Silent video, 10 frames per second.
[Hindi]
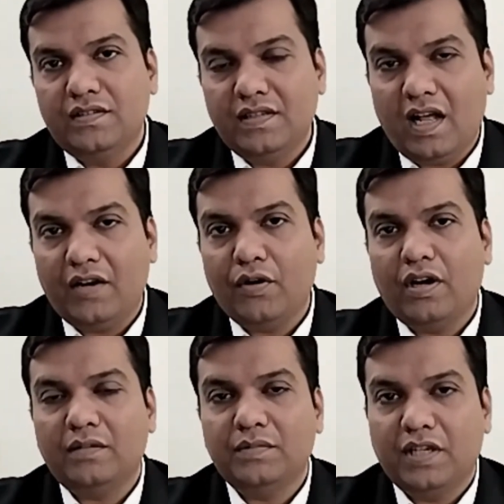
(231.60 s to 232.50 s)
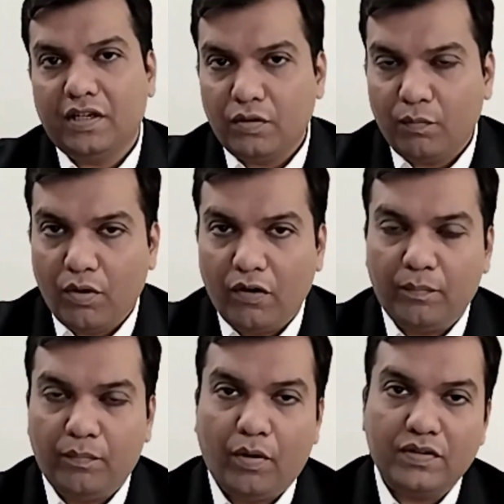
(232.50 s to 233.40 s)
सिनारियो अगर हम देखें तो
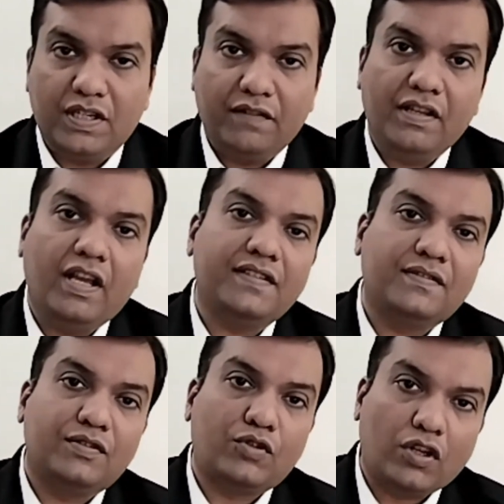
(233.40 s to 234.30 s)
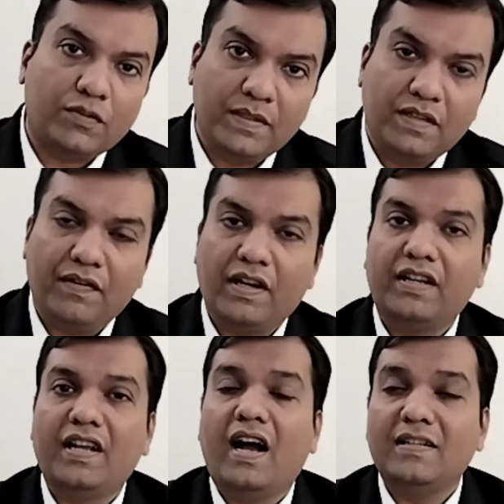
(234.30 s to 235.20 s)
पॉजिटिव ही है स्टॉक स्पेसिफिक
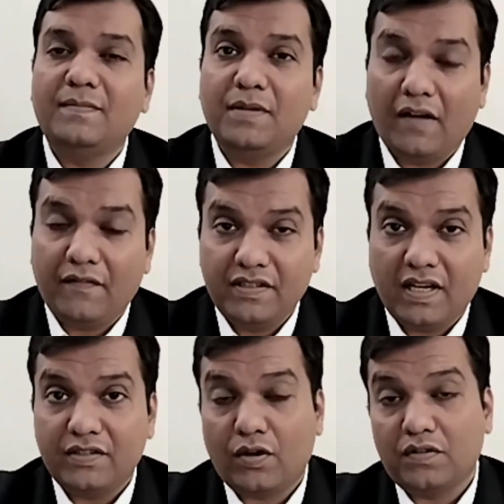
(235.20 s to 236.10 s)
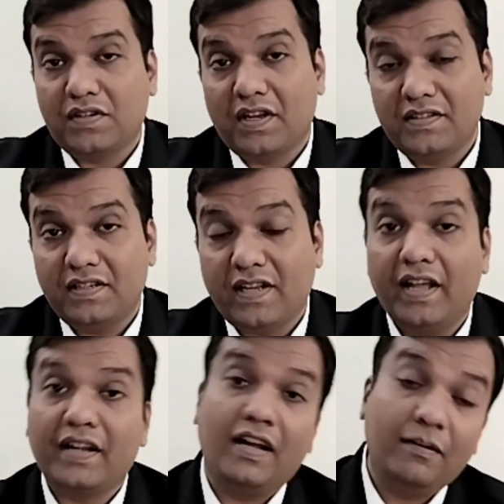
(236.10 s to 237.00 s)
रहिए आज भी काफी सारे स्टॉक्स के रिजल्ट आए
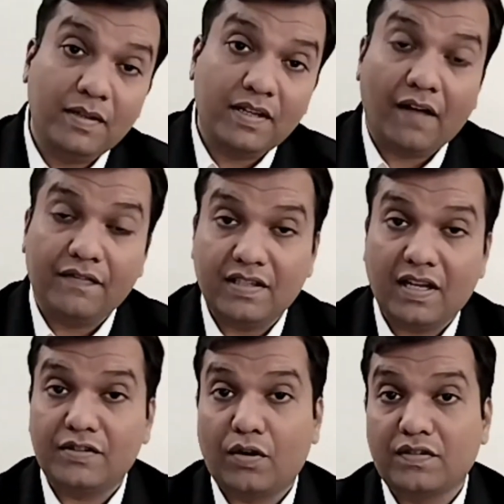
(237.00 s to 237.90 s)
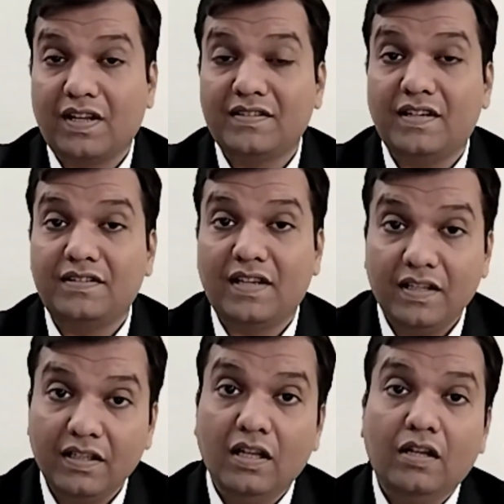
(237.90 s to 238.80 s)
हैं कल भी काफी सारे स्टॉक्स के रिजल्ट
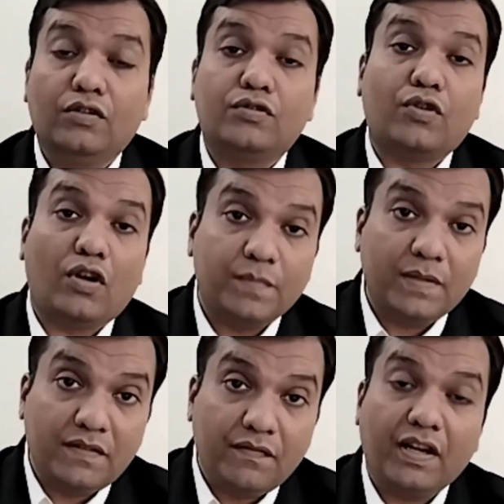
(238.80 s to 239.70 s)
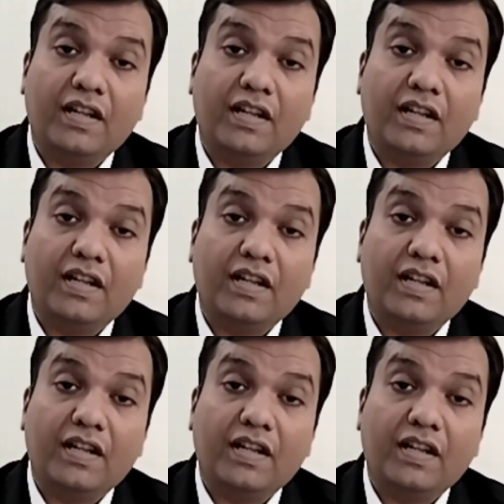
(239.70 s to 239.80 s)
है तो स्टॉक स्पेसिफिक